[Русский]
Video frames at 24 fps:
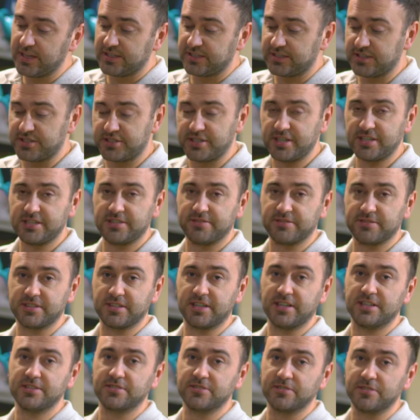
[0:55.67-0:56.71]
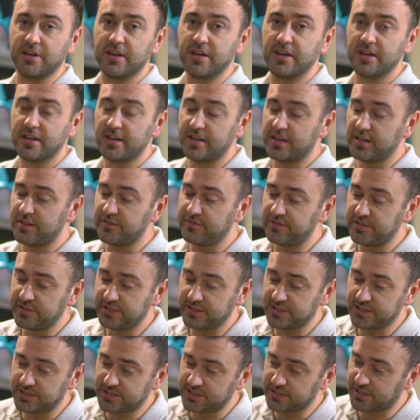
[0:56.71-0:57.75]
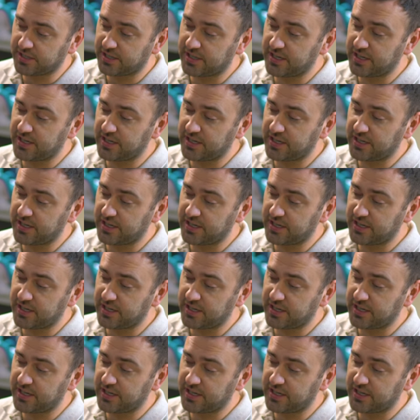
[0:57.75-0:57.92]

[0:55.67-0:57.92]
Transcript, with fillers: Сейчас вы сразу э, видите,